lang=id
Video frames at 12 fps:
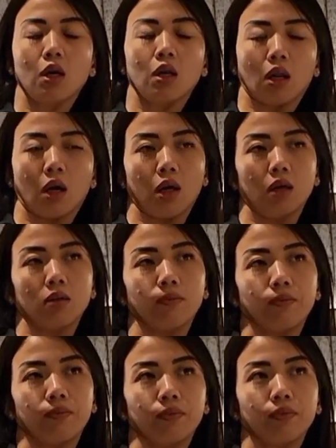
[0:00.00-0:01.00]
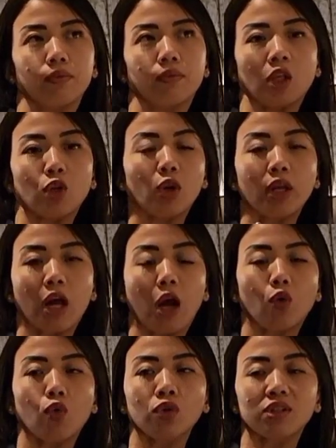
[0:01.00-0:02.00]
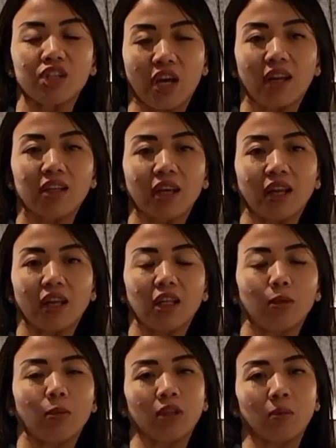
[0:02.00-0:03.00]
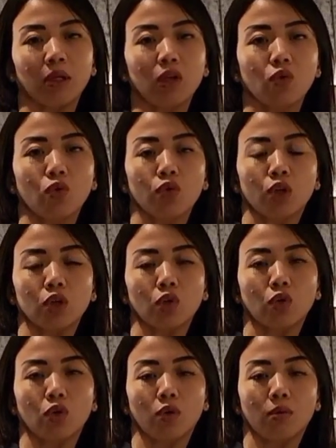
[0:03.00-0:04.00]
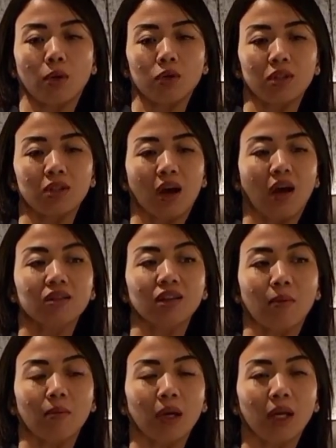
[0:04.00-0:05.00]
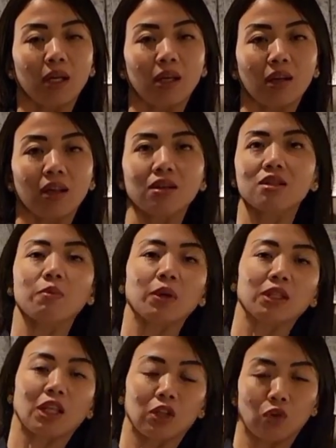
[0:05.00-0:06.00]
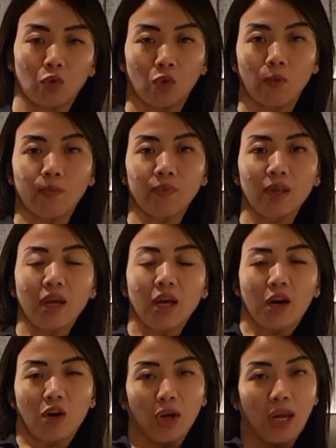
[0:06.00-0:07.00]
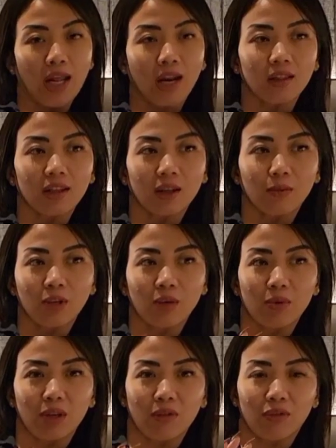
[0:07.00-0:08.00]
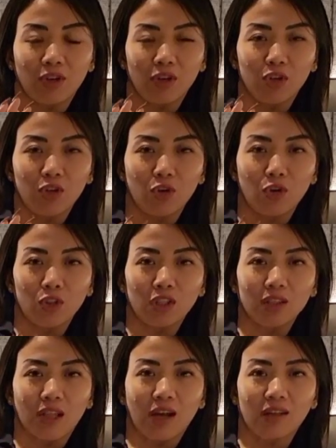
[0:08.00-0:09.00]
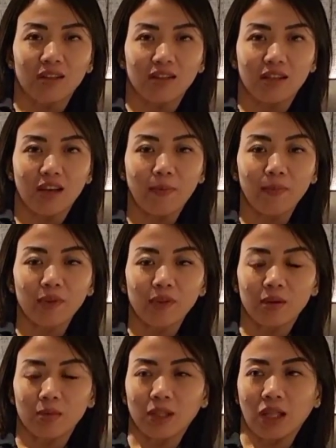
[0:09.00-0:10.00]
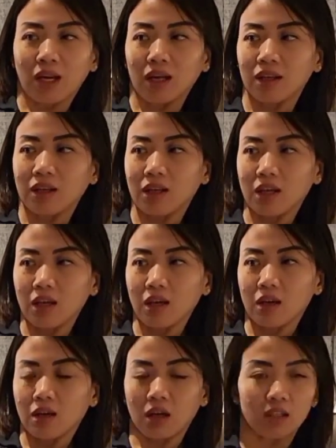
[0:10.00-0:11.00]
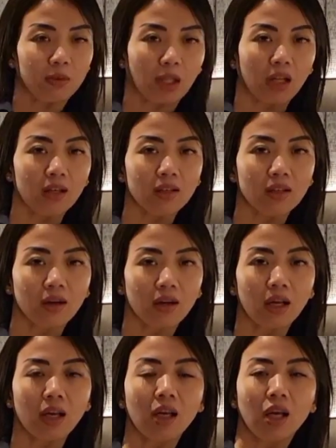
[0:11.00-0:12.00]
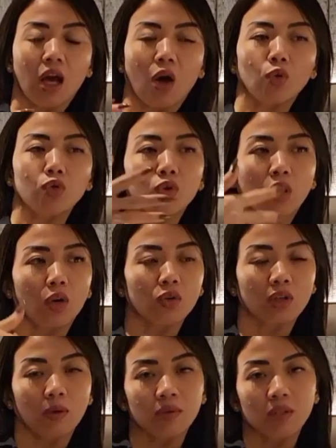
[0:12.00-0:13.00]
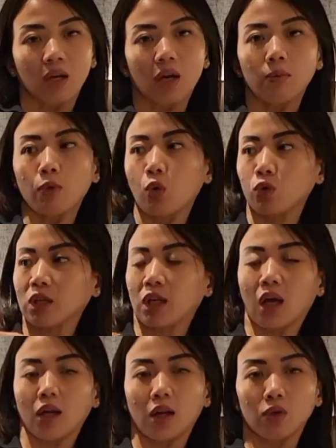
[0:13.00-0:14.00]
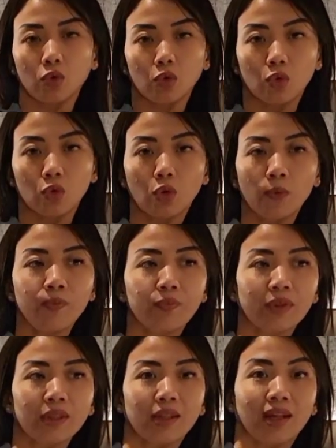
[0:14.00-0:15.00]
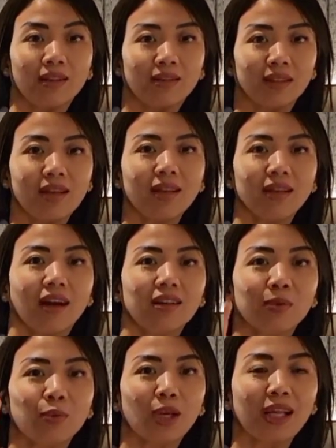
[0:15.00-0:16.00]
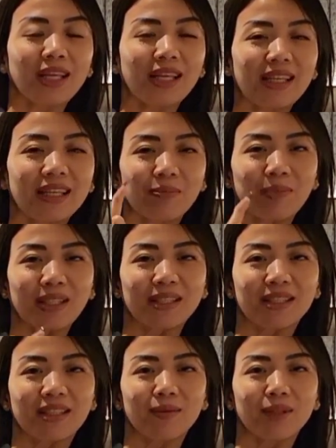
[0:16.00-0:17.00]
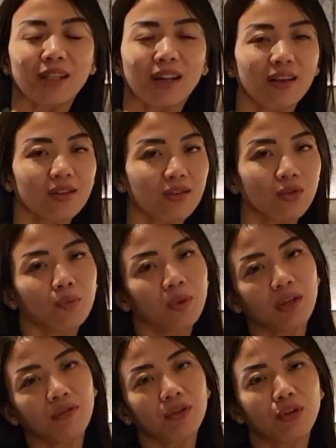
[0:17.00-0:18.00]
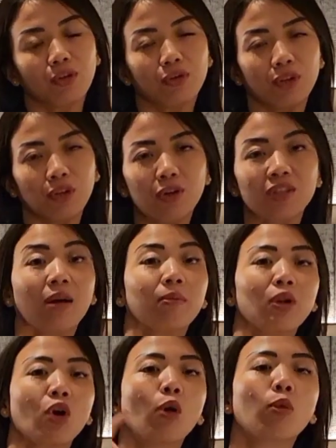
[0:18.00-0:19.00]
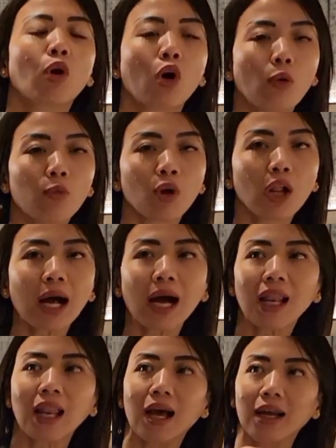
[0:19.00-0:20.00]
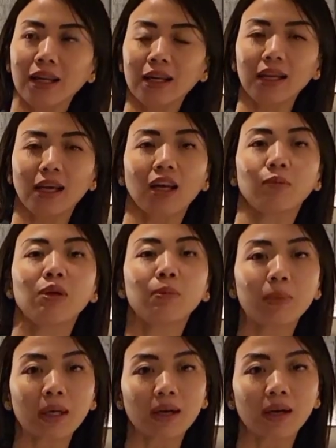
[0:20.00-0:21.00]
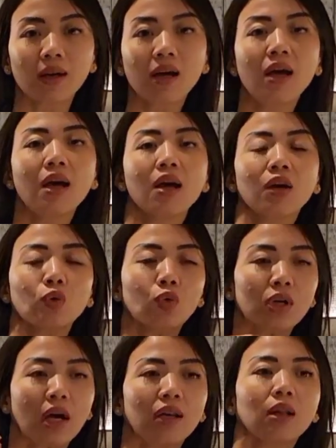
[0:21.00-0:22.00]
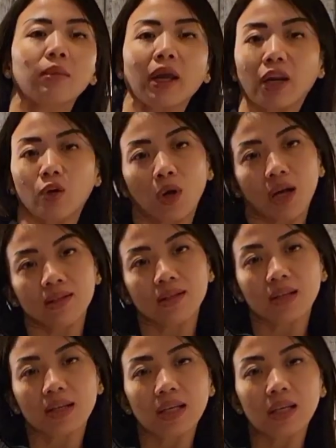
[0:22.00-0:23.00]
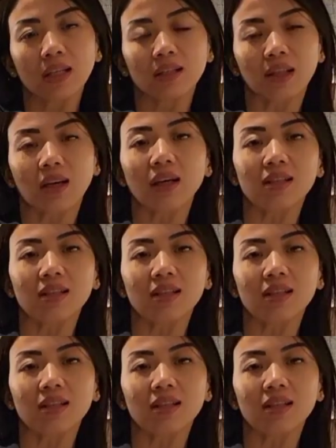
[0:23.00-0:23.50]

nah itulah yang aku sharing-sharing ke teman-temanku gitu maksudnya jangan sampai diet yang seperti itu Oke, okay, nanti kita bikin-bikin video tentang gym sebentar lagi. Nggak sebentar lagi sih, karena aku juga harus siap-siap mau urusan anak, anak dulu. Nanti kita ketemu lagi di tempat gym. Kita langsung bikin video-video sambil ngobrol-ngobrol hal lain yang lebih berguna dan mengedukasi tentang